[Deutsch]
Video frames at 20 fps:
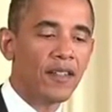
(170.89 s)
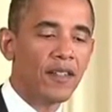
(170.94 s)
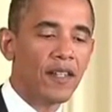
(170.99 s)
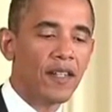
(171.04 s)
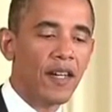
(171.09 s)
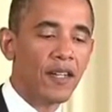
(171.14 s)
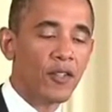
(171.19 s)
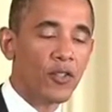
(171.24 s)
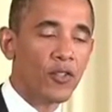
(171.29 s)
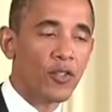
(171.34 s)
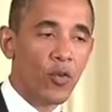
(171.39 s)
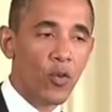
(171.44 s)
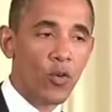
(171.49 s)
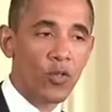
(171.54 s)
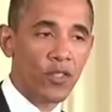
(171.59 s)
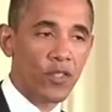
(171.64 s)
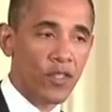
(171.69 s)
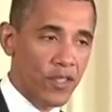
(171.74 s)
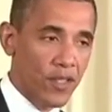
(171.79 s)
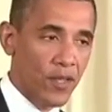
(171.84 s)
die der
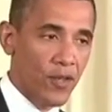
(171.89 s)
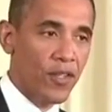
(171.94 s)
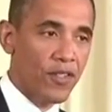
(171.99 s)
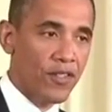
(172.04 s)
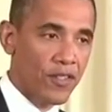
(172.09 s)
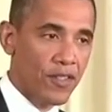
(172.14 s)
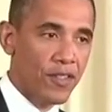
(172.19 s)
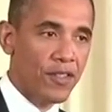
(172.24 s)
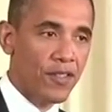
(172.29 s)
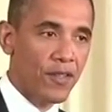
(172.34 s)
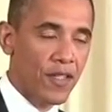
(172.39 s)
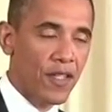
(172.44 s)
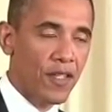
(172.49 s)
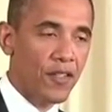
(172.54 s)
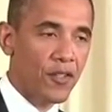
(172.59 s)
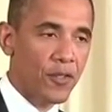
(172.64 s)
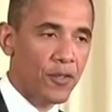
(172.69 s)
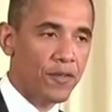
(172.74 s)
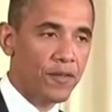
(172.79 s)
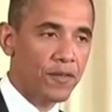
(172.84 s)
Wichtigkeit dieser Angelegenheit
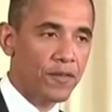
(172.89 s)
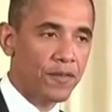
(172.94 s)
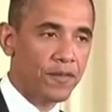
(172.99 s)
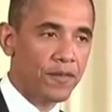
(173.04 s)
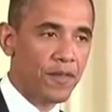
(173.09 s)
gerecht wird